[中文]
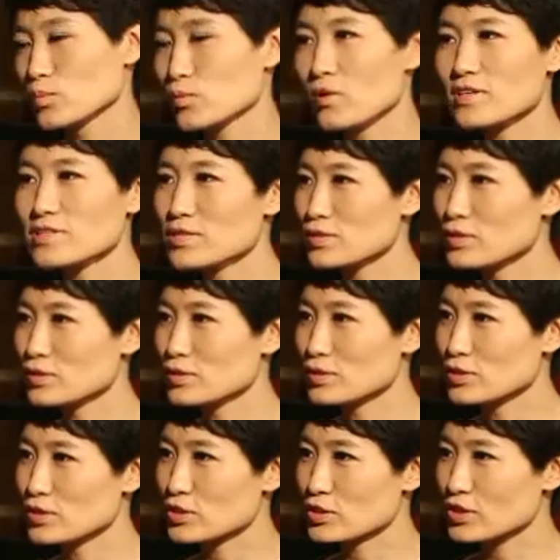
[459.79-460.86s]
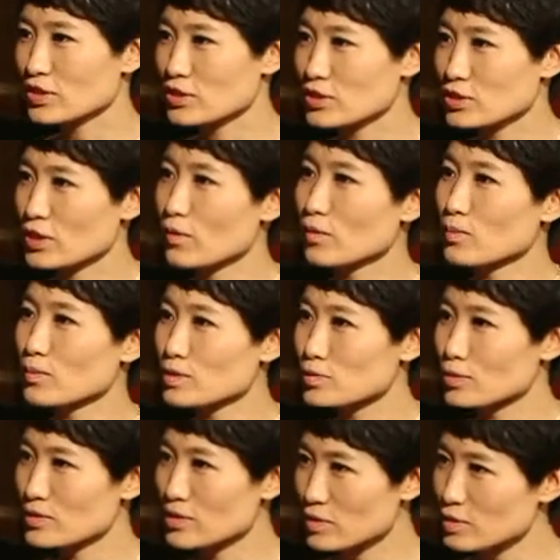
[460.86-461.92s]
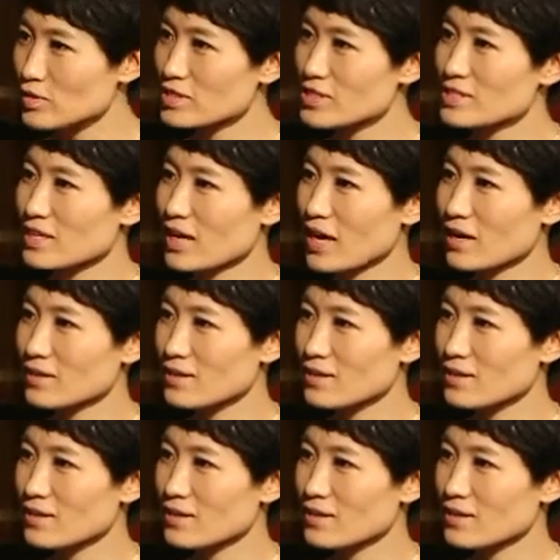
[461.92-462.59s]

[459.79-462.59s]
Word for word: 就不光是可以指导我们做人做事